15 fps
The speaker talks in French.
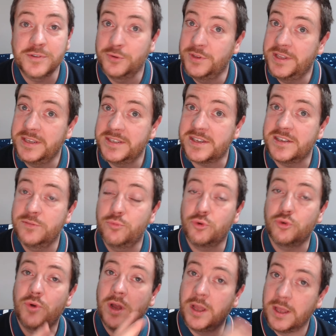Côté
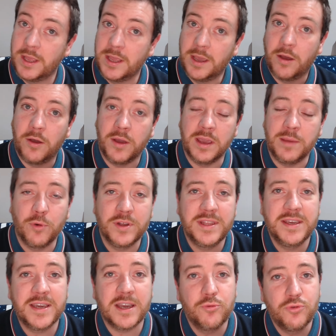Strasbourgeois, euh, il manque
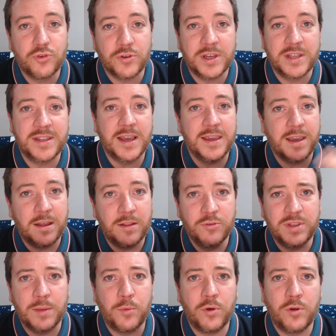des cartouches en attaque, hein,
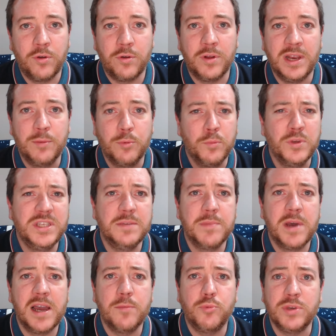notamment euh, les
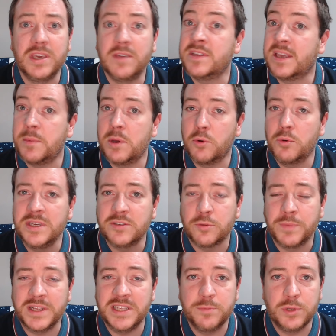Motiba et puis Kevin Camero qui ne seront
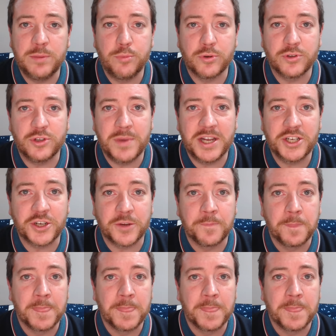pas disponibles pour ce match.